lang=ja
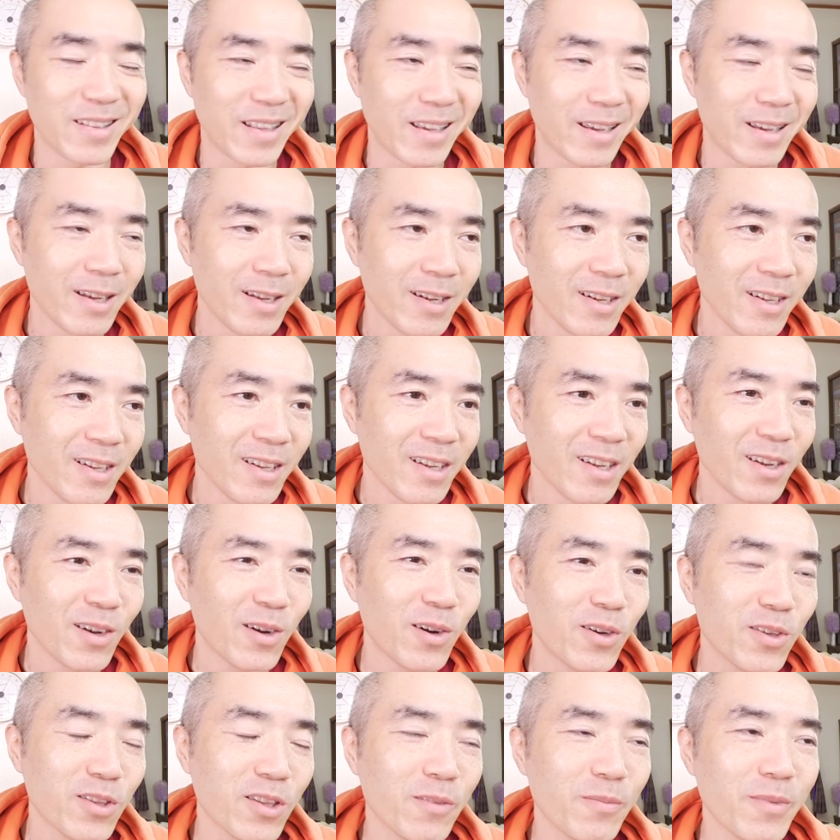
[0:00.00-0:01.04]
んで、
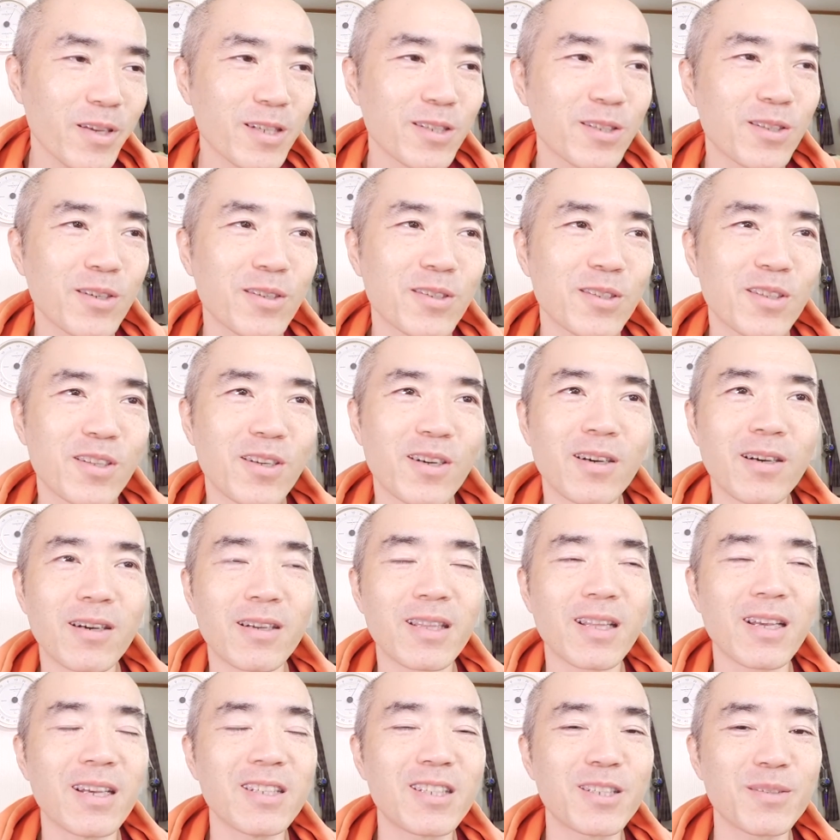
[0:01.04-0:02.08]
オートミール取ると
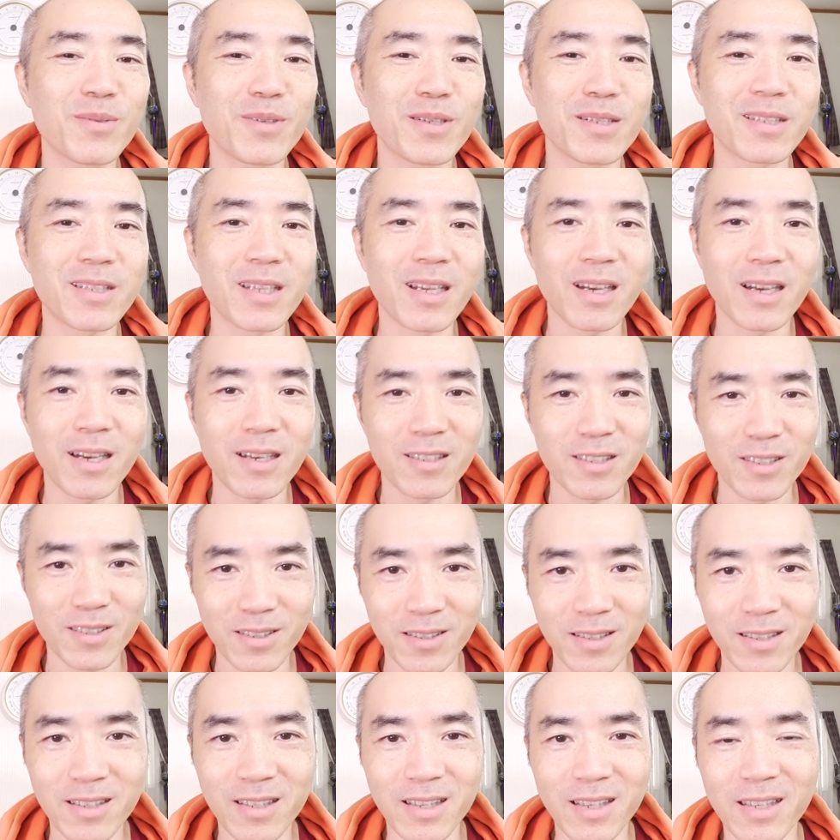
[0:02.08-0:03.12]
体脂肪率上がる
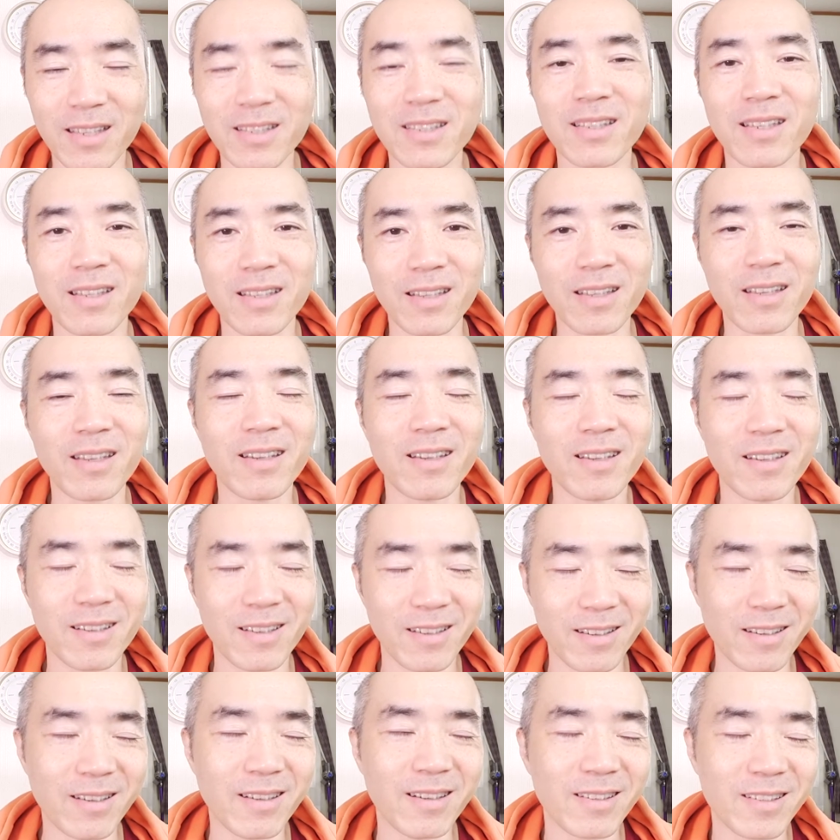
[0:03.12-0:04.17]
よっていう話だね。
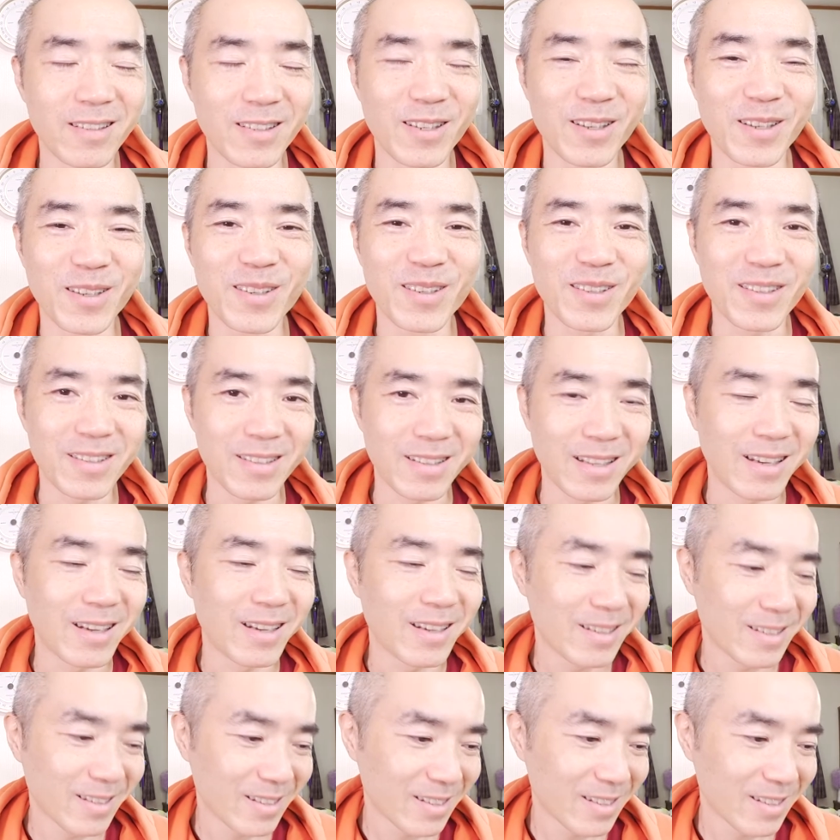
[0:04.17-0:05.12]
うん。そういうことだ。